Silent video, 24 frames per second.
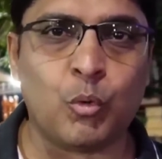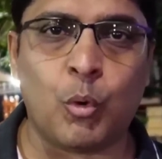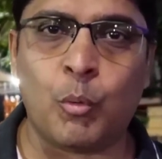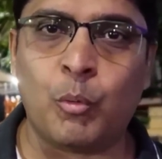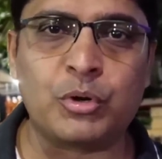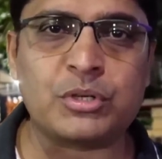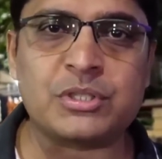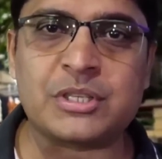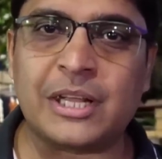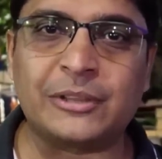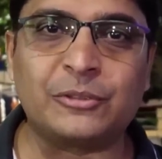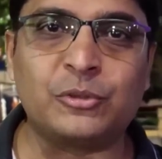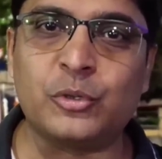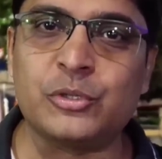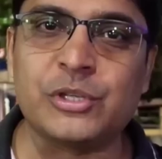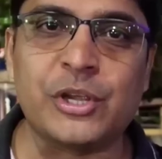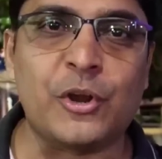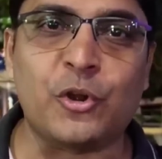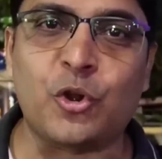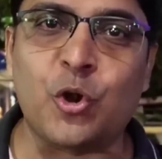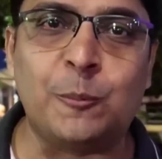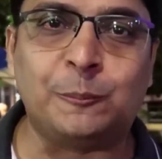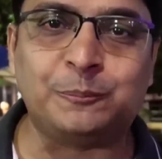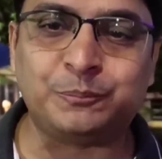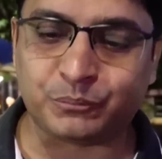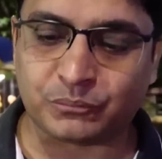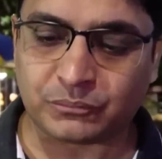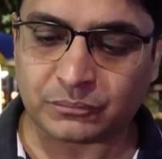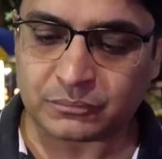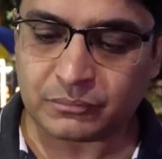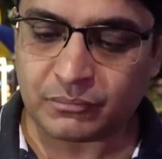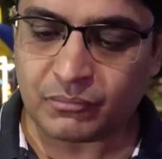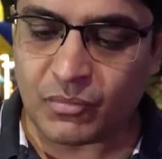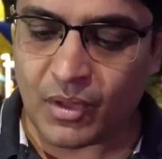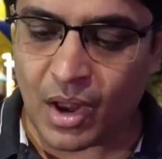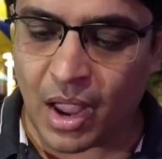মোমোর স্বাদ তো যেরকম
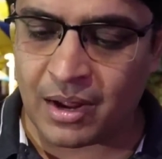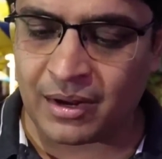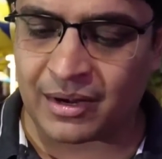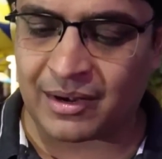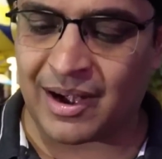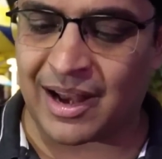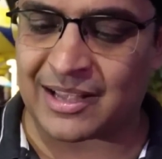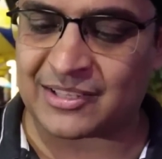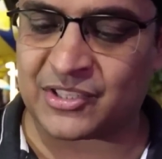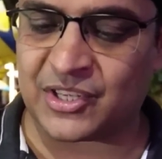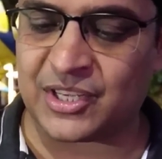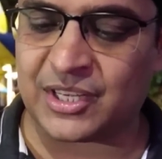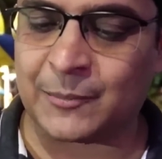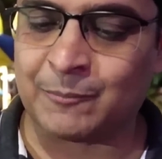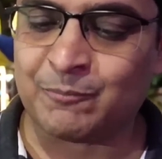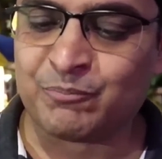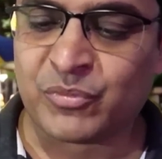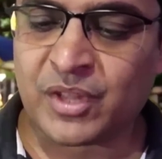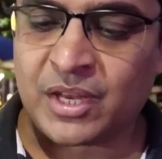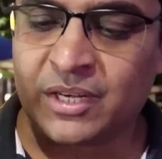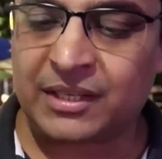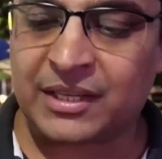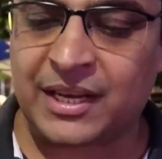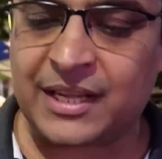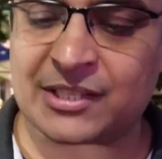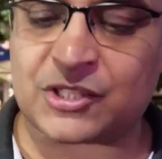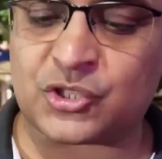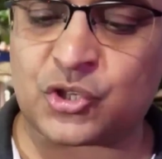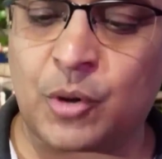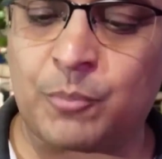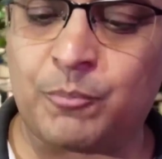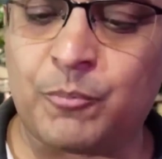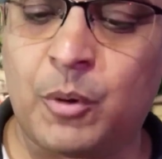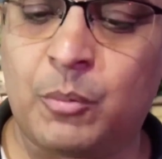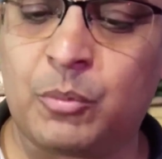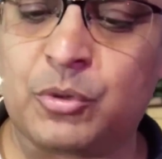ক্লাসিক টেস্ট
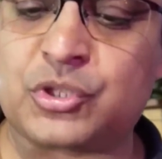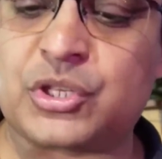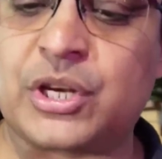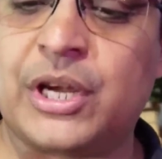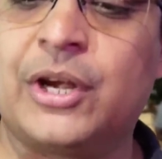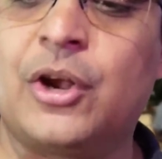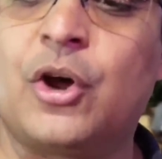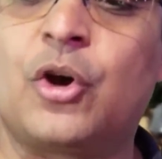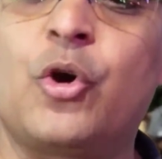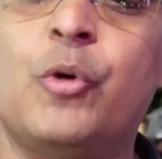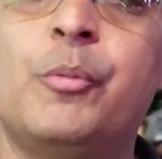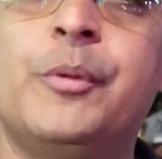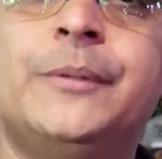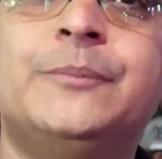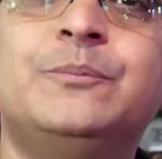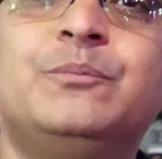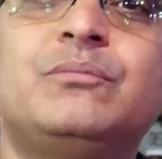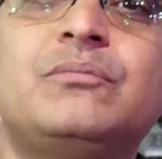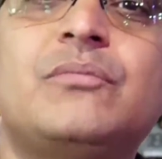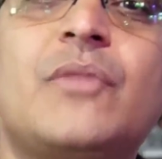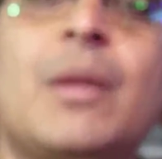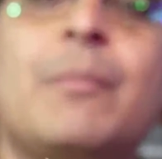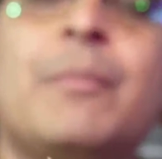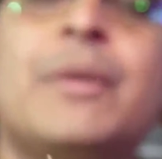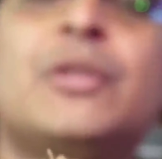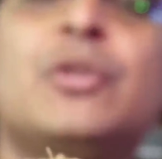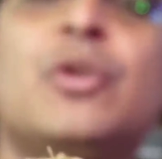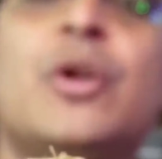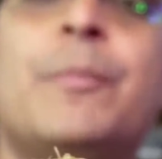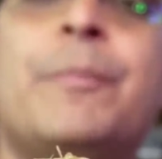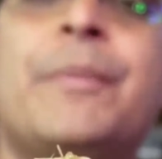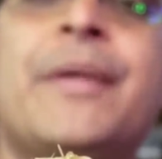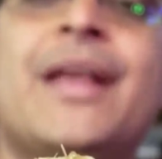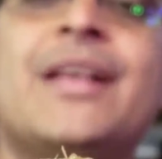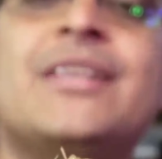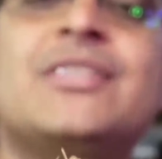অফ মোমো সেই রকমই
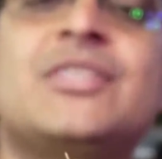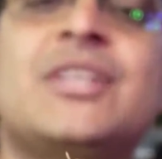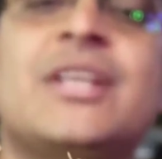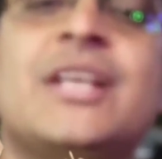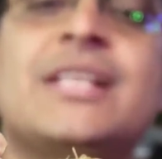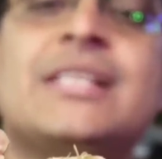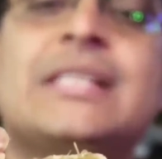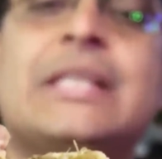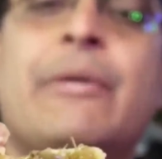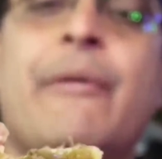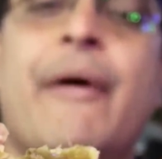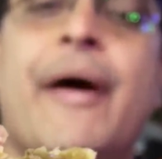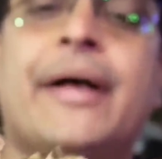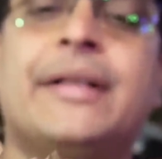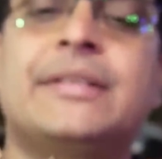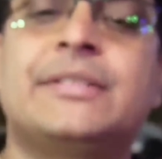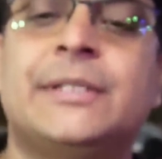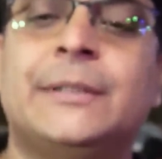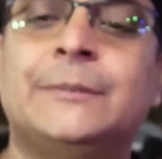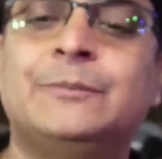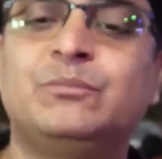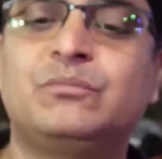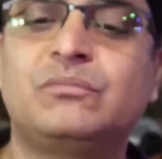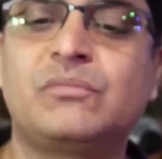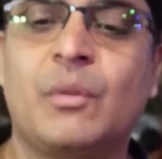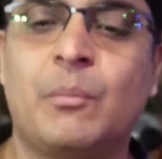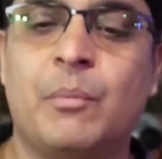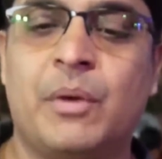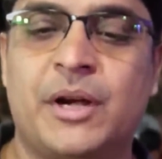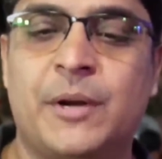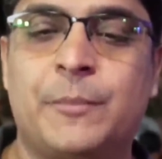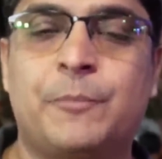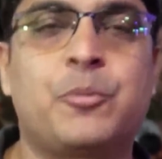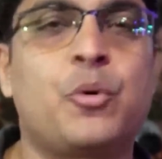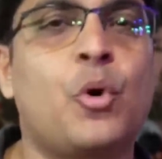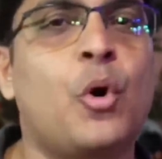ভেতরে পেঁয়াজ টেঁয়াজ দেওয়া আছে
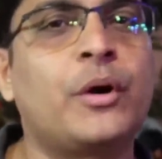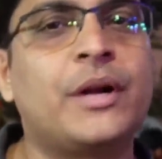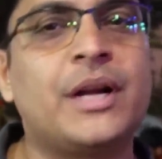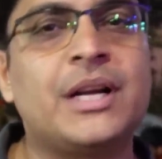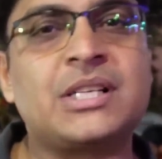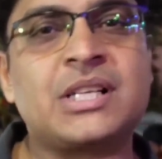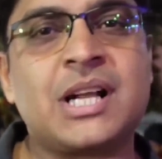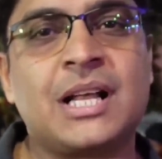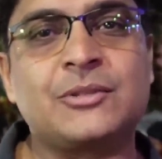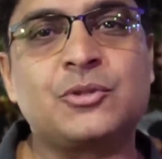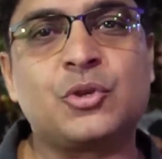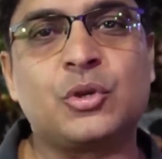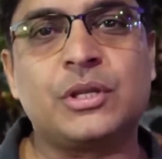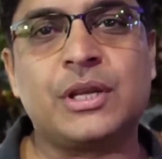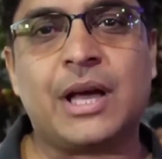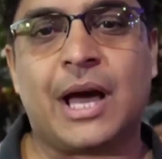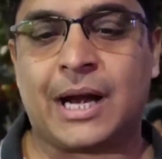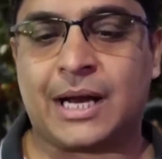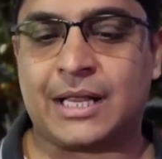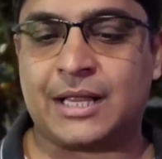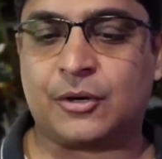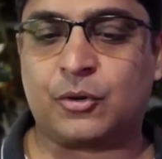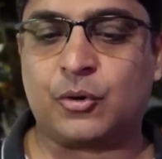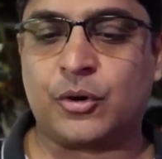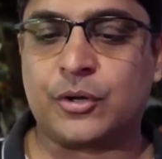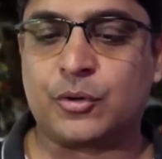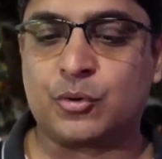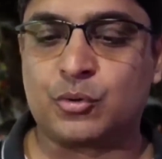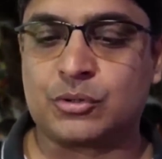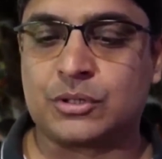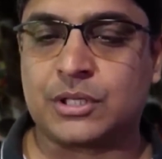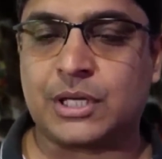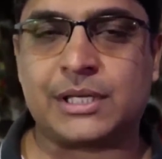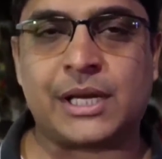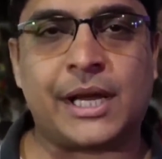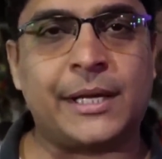মানে ফনের স্বাদ যদি আলাদা করে
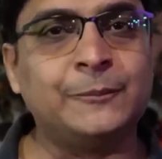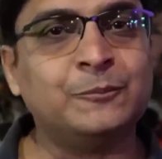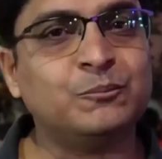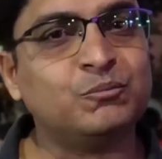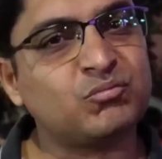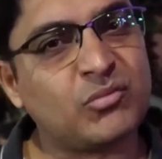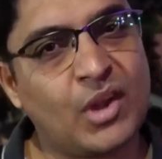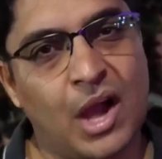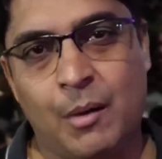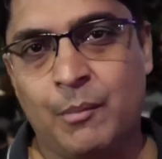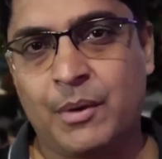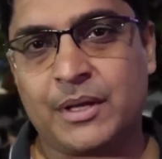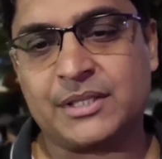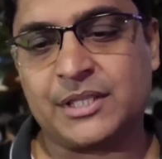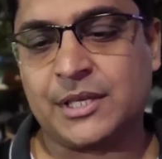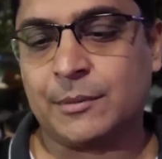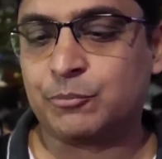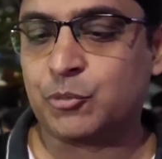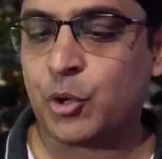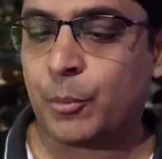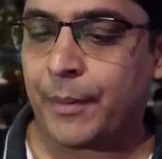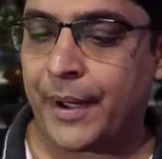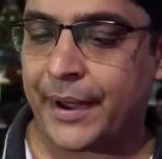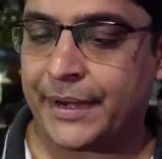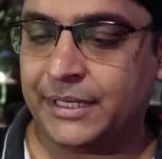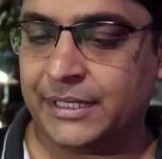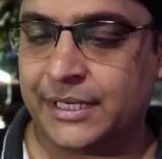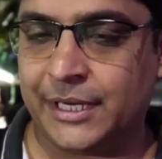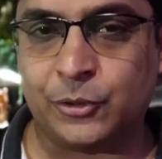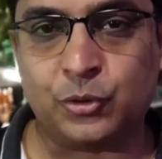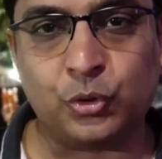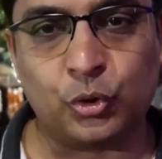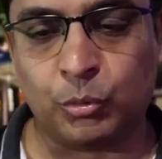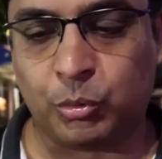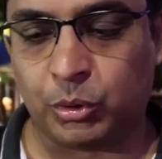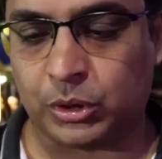খুঁজতে চাই আমার জিপ তো পাইনি
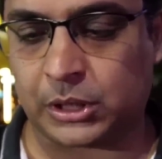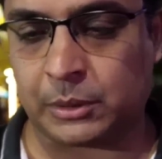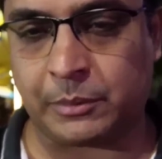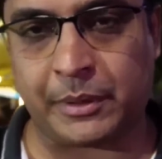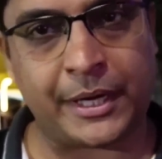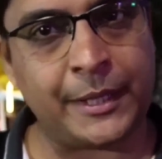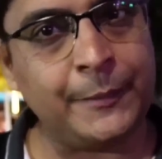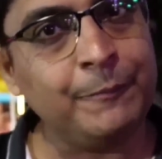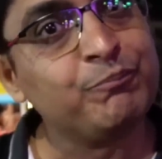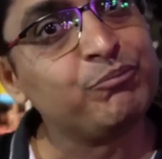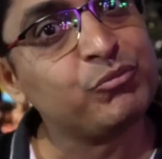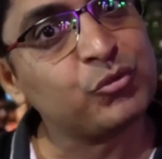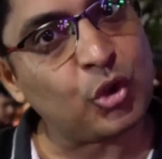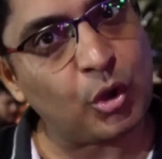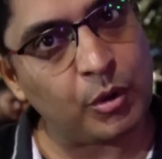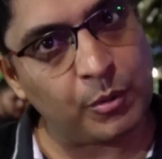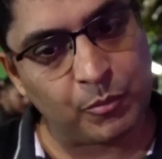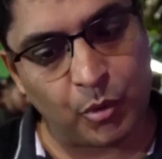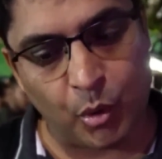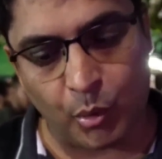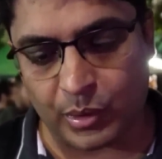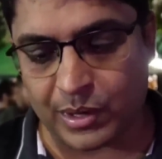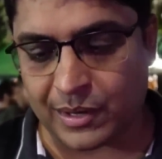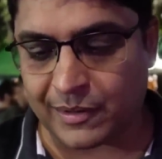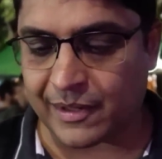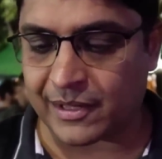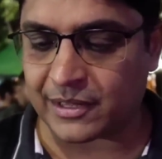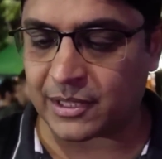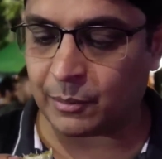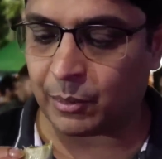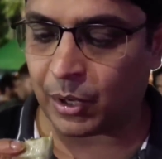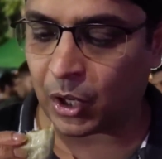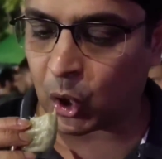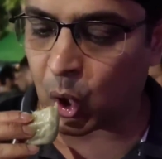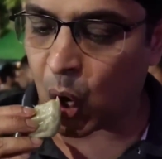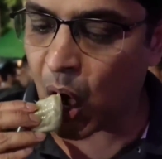এইটুকু বলতে পারি তবে মোমোটা
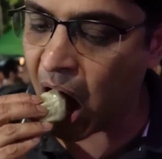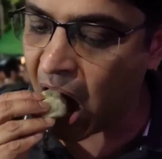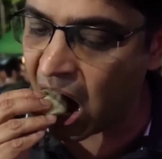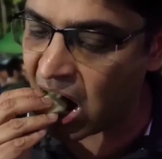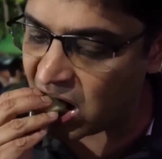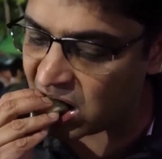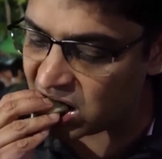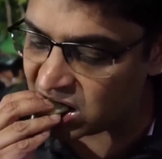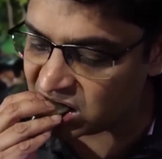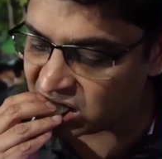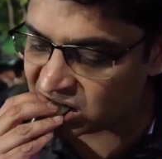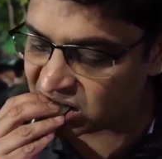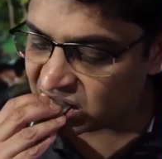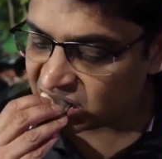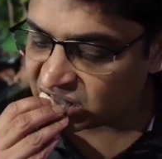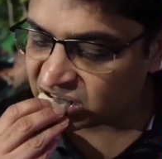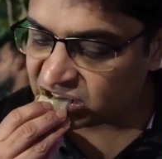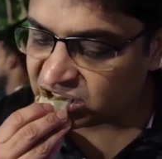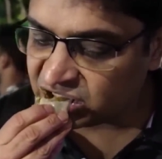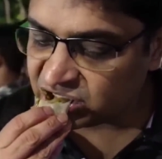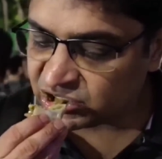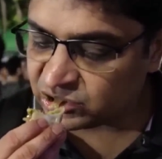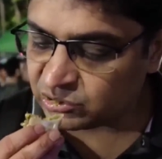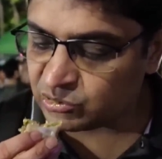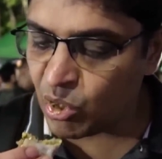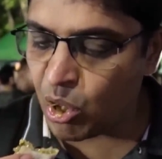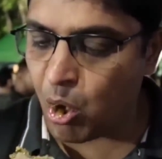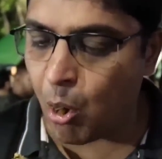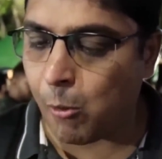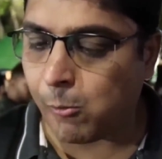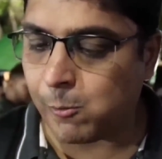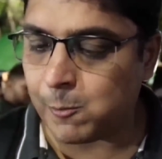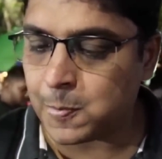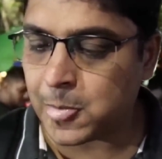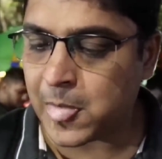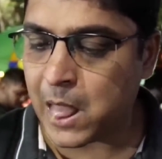খেতে ভালো
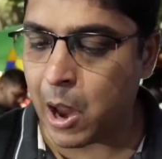হুম